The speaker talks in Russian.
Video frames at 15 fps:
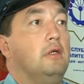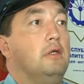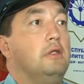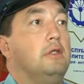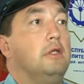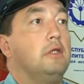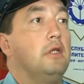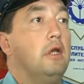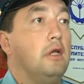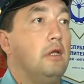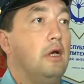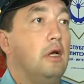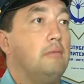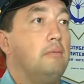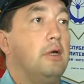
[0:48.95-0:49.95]

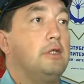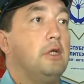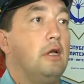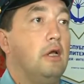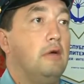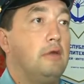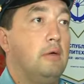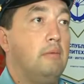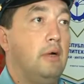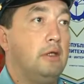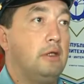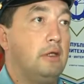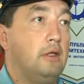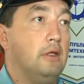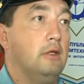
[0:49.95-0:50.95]
сигнала от пожарной
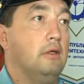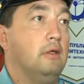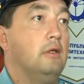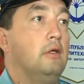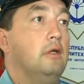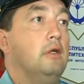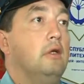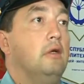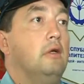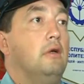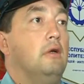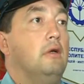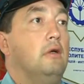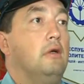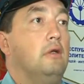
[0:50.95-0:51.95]
автоматики
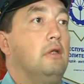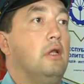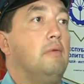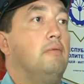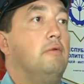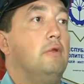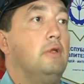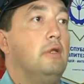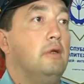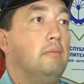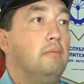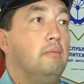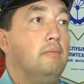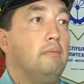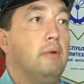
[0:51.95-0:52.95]
на пульты
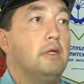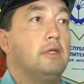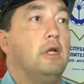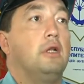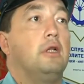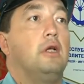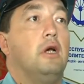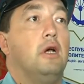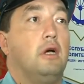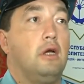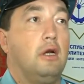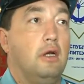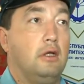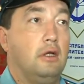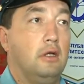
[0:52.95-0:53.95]
пожарной
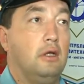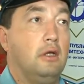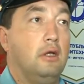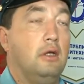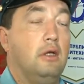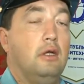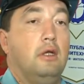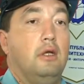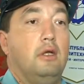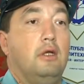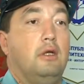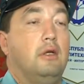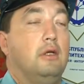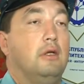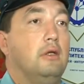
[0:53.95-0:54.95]
охраны.
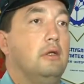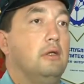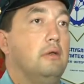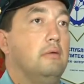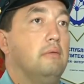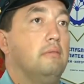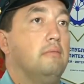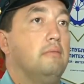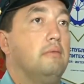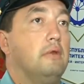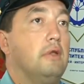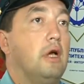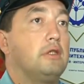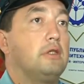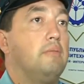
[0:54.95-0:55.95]
Эм,
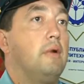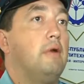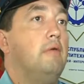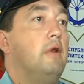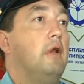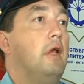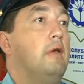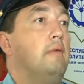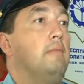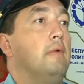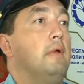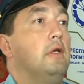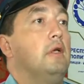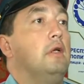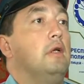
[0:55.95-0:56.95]
также проверяем
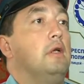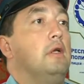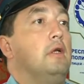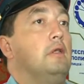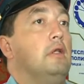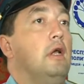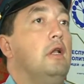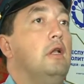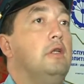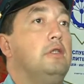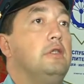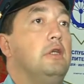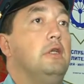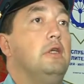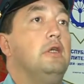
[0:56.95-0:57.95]

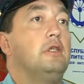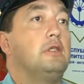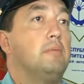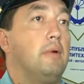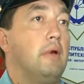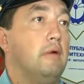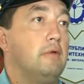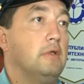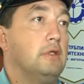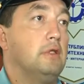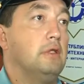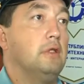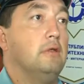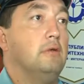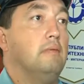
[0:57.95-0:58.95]
наличии и
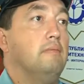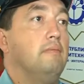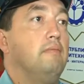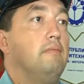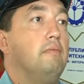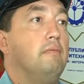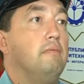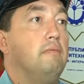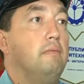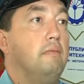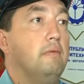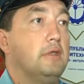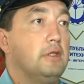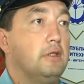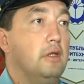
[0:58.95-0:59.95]
исправность
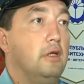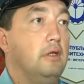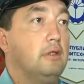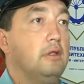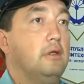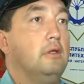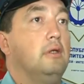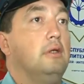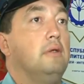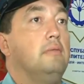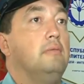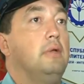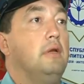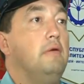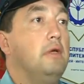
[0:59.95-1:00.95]
э, э,
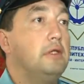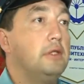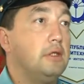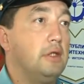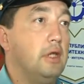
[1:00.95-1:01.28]
первичных